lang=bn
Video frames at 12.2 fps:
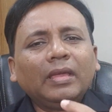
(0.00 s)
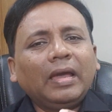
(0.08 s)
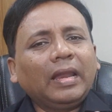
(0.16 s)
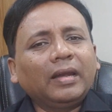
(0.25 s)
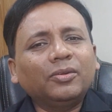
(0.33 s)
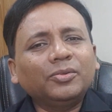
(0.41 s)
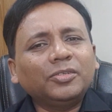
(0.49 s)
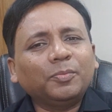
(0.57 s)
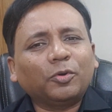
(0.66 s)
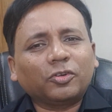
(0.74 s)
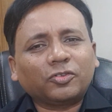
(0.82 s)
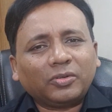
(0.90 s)
আর একটা হচ্ছে
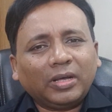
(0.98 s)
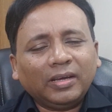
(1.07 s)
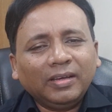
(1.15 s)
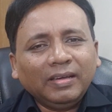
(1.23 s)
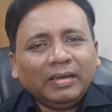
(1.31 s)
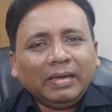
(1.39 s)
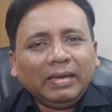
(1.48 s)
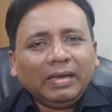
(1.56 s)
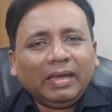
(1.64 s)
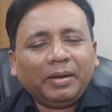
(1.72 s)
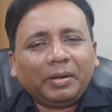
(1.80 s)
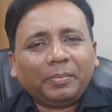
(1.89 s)
পড়াশোনা
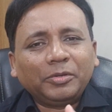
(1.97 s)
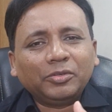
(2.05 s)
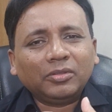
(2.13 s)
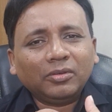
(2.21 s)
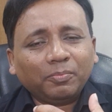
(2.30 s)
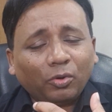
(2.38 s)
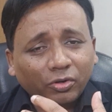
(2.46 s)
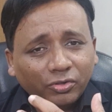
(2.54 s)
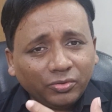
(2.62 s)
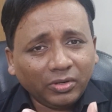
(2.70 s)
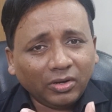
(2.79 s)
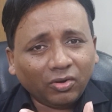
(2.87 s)
আপনি যদি
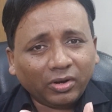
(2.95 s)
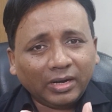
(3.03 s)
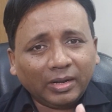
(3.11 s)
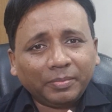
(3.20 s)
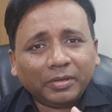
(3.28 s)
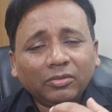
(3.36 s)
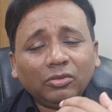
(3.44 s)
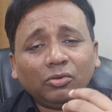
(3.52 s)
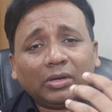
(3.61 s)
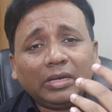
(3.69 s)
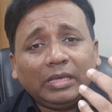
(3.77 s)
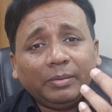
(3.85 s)
পড়াশোনা করেন আপনি কিন্তু
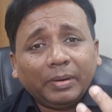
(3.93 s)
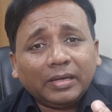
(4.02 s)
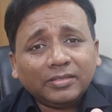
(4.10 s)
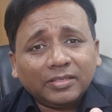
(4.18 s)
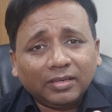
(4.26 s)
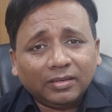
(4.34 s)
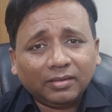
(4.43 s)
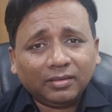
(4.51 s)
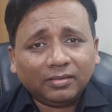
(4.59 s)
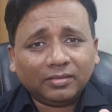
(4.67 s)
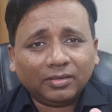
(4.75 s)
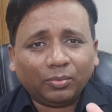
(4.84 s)
ইউ ক্যান ইমাজিন
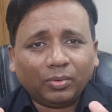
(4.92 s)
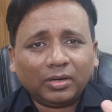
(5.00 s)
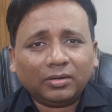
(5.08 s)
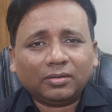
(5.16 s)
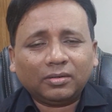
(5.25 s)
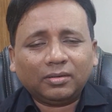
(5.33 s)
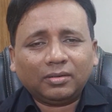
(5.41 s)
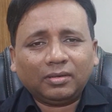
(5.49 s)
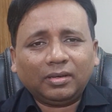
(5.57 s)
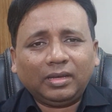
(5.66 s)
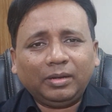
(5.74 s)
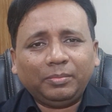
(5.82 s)
যে হোয়াট
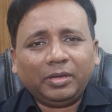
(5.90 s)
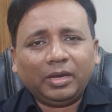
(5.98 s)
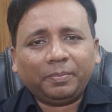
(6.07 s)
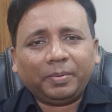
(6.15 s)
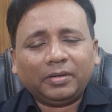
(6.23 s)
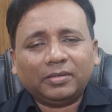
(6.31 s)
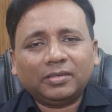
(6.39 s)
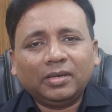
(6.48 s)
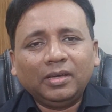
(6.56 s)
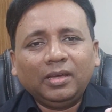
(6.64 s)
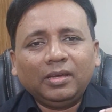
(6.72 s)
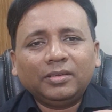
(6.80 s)
ক্যান বি হ্যাপেন্ড
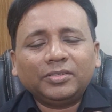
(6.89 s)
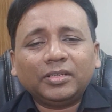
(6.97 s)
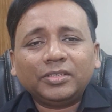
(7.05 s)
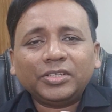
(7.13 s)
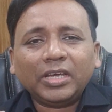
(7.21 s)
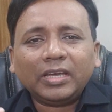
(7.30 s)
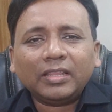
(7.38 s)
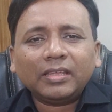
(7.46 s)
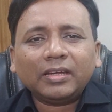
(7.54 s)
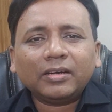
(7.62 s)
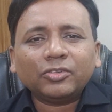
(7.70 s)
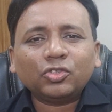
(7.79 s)
সেইখান
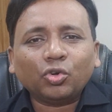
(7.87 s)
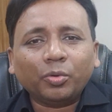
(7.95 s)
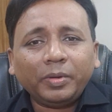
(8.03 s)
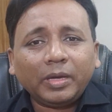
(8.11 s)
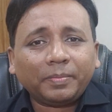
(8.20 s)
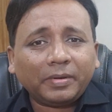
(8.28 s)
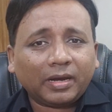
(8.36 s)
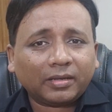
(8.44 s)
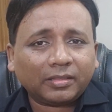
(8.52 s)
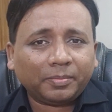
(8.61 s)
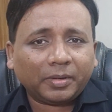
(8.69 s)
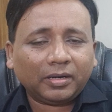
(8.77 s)
থেকে একটা ছবি আপনি
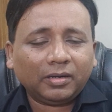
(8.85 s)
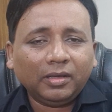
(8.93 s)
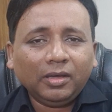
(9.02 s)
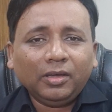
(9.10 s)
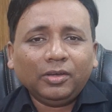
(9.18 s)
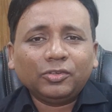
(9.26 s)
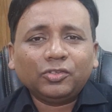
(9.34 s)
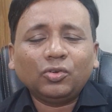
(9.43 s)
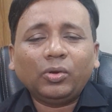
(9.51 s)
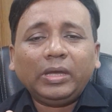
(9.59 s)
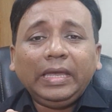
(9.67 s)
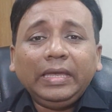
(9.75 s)
আঁকতে পারেন
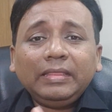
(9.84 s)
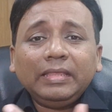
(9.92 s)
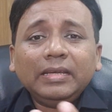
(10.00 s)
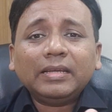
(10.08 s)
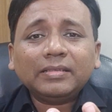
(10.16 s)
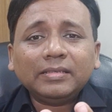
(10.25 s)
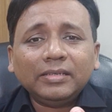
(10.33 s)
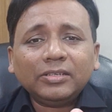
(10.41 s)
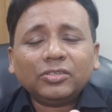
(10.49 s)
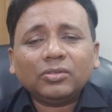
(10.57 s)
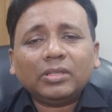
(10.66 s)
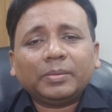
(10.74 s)
সো এই তিনটা
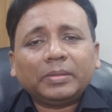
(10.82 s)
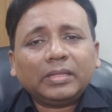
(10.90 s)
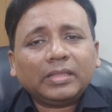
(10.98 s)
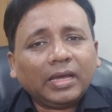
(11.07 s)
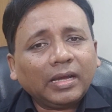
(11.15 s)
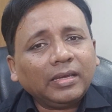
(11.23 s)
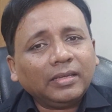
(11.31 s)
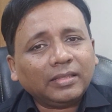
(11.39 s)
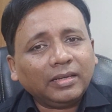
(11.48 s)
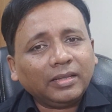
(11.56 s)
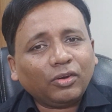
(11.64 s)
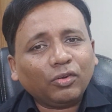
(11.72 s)
জিনিস যদি আমাদের থাকে
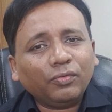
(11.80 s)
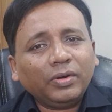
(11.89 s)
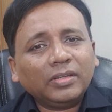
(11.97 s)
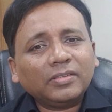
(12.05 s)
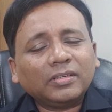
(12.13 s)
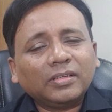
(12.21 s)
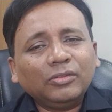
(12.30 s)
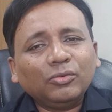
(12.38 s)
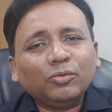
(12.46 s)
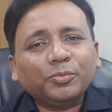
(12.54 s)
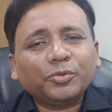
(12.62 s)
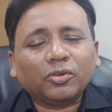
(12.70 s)
তাহলে কনফিডেন্সটা কিন্তু
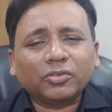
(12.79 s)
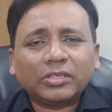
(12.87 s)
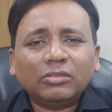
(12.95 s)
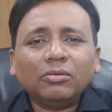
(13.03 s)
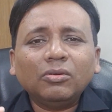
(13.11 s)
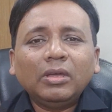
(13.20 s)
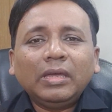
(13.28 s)
খুব সহজ কিন্তু